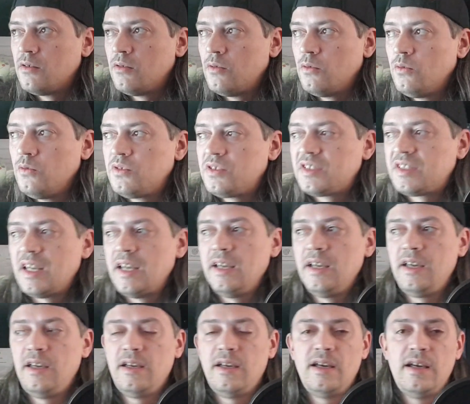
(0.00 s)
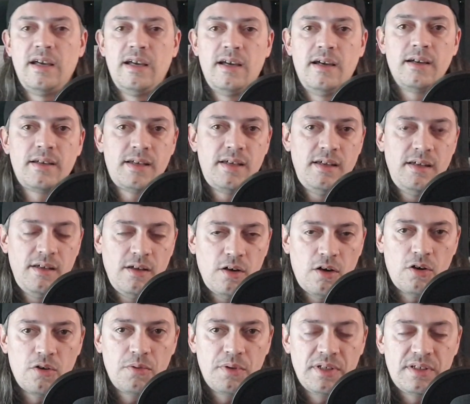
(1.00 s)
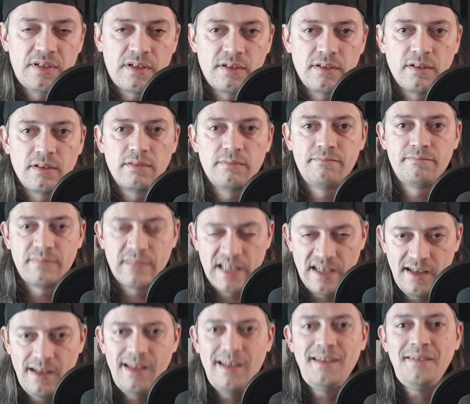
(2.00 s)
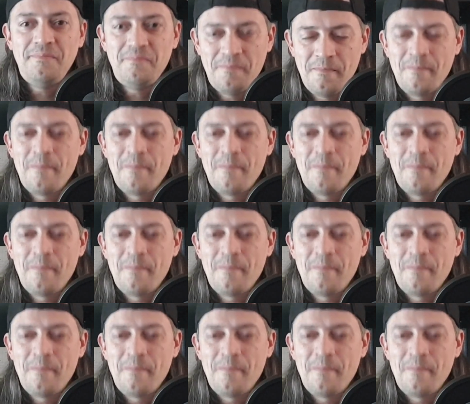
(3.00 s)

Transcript: um 100 aqui ao Returnal. Hã?